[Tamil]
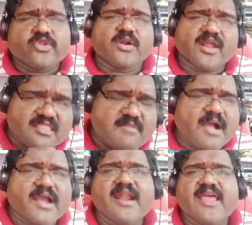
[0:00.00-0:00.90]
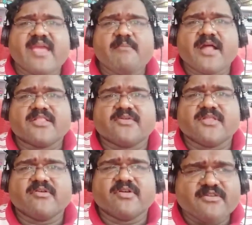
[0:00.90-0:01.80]
தொடர்ந்து மக்களை
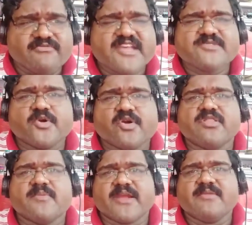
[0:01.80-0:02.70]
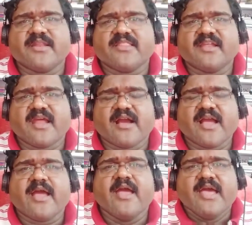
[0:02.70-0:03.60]
ஏமாற்றுவதற்கு வந்து ஃபேஸ்புக் வந்து பயன்படுத்திக்கிறாங்க